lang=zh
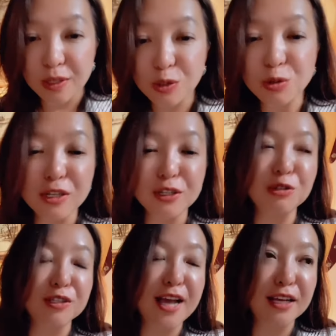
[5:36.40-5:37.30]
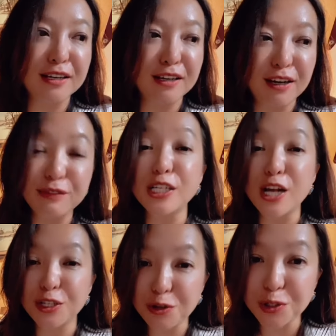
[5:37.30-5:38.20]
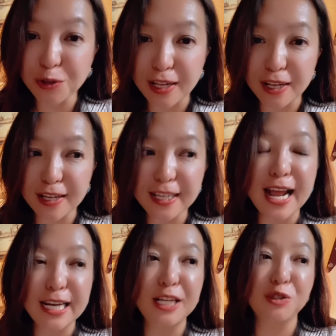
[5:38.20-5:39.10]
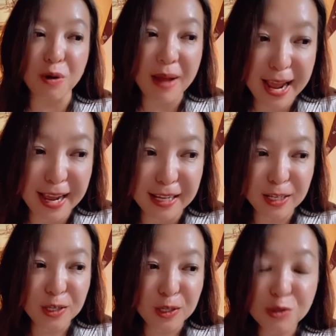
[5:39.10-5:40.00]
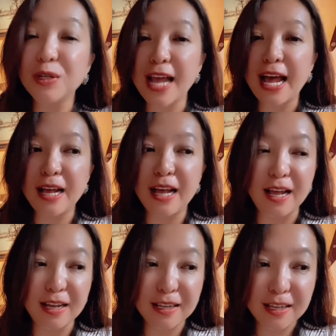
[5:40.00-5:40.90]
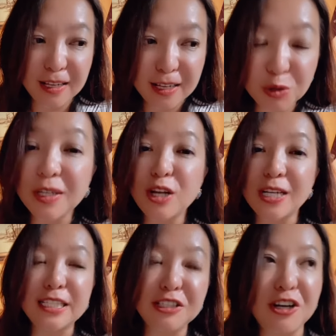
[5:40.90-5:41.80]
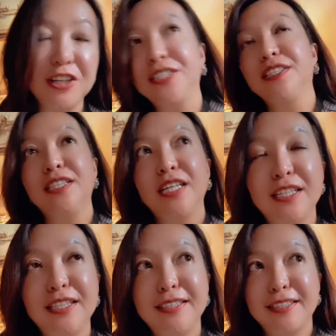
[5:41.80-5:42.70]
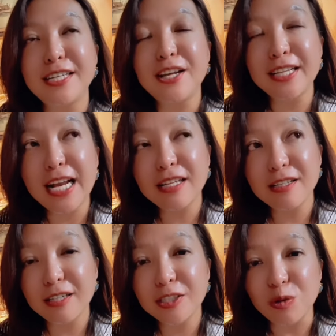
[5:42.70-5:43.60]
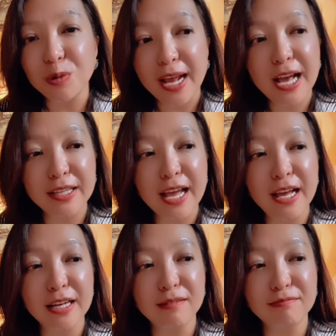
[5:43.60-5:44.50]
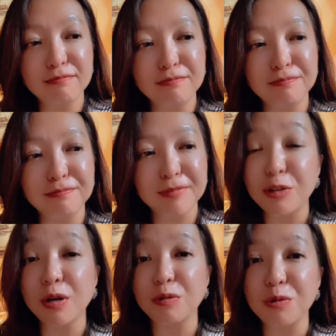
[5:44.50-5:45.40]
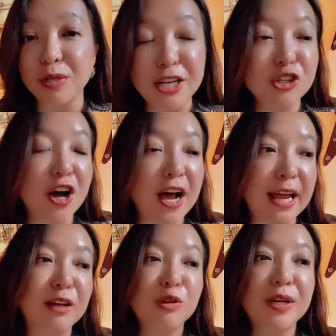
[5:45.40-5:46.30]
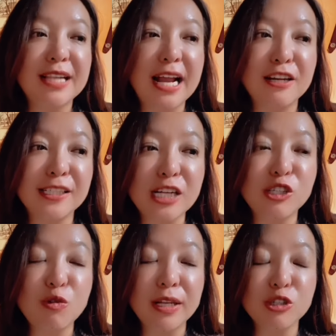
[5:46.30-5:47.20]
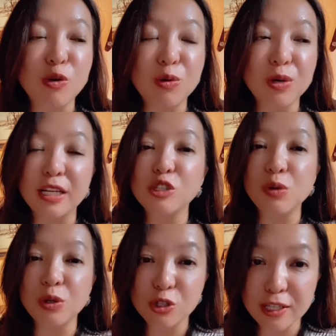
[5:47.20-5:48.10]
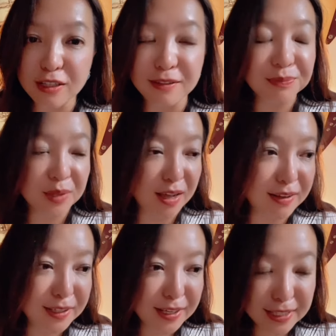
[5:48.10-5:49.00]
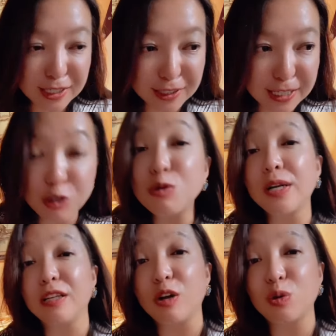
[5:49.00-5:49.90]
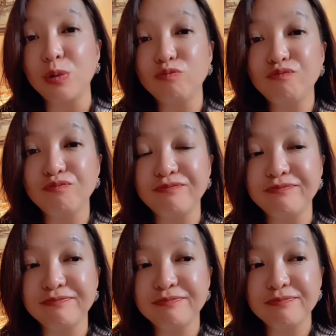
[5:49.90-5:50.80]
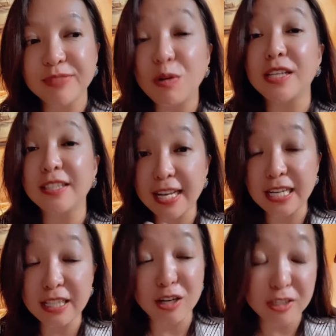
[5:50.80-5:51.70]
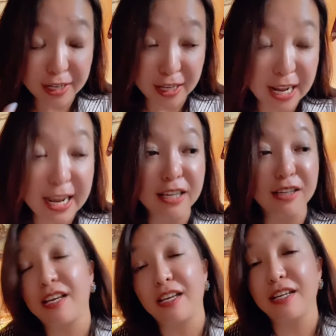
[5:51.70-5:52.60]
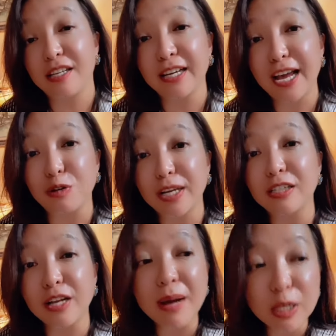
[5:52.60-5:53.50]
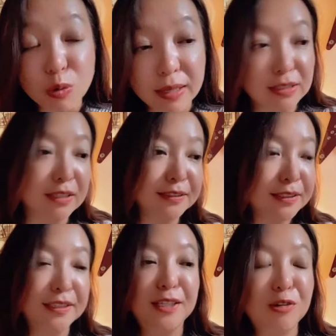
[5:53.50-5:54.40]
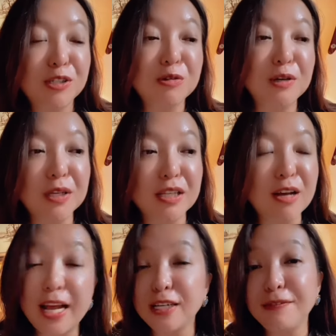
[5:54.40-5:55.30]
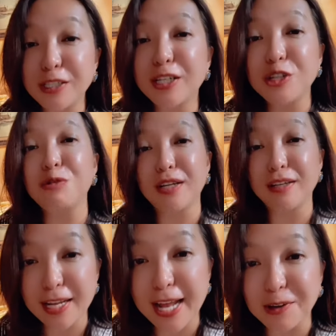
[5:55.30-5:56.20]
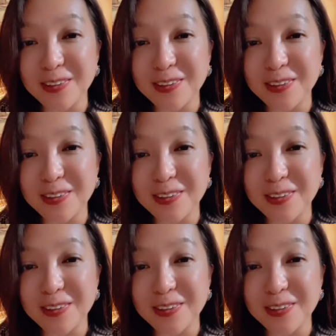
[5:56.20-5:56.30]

总之，就是这样一个非常优秀的意大利左派作家啊，独立调查记者。呃，站到意大利人的角度来看，他，嗯，他对国家的热爱，对意大利人价值观的守护，肯定是毋庸置疑的啊。但是站在中国人的角度，嗯，我相信大家听到这儿也大概也应该有了一个这样的判断。我之所以会提到他，是因为这个人是我的前男友，